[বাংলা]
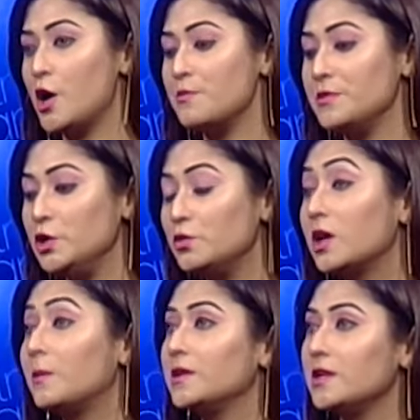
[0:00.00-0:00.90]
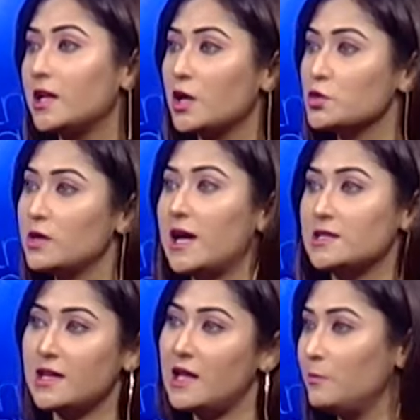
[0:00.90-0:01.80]
নিউ um, কামারদেরকে আসলে
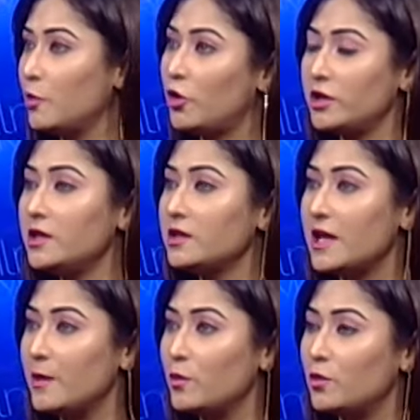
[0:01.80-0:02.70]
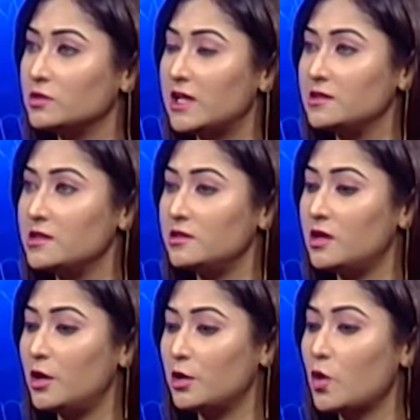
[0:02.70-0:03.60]
কাজে হেল্প করে এবং তাদের
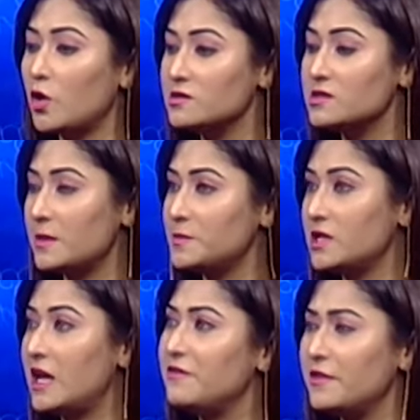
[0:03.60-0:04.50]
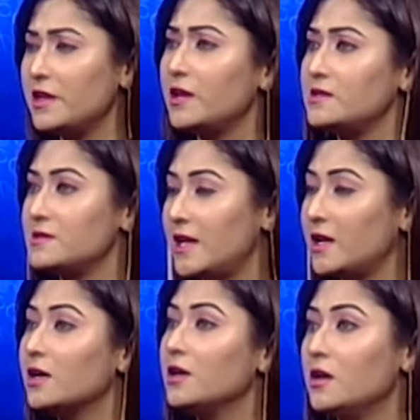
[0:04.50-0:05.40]
কনসেপ্ট এভরিথিং ইজ লাইক
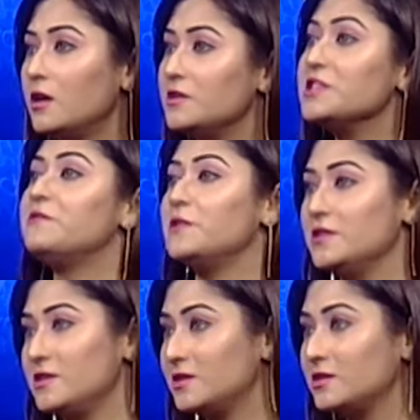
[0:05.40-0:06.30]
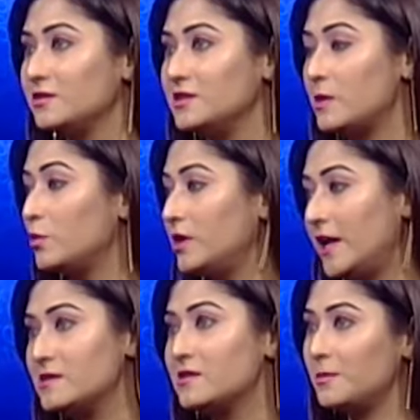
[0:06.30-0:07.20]
ডিফারেন্ট যেমন
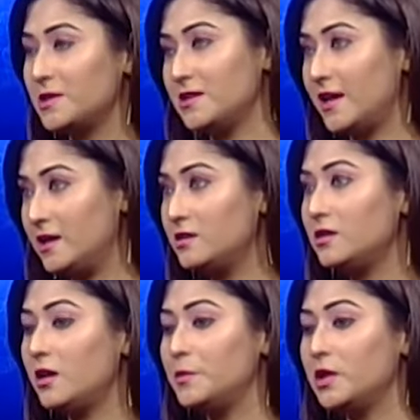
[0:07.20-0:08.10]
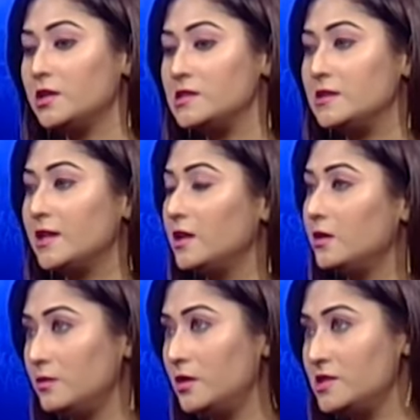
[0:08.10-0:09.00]
এই সিনেমাটা দেখেন আপনারা জিন দেখলে
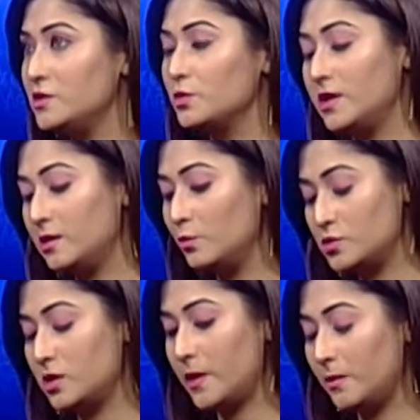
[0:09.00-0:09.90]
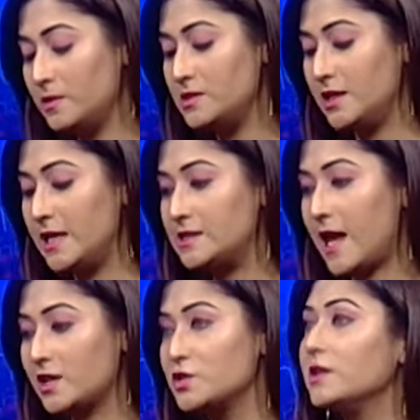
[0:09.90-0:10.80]
জিন টু দেখলে বুঝতে পারবেন যে এটা
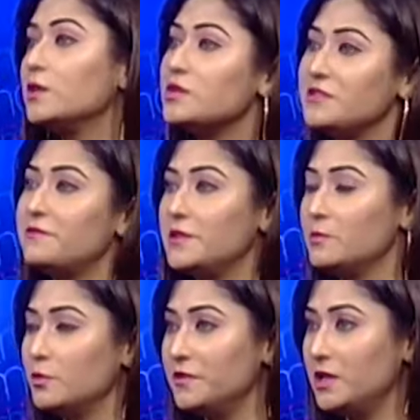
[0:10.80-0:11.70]
অ্যাকচুয়ালি কিন্তু ডিফারেন্ট মুভি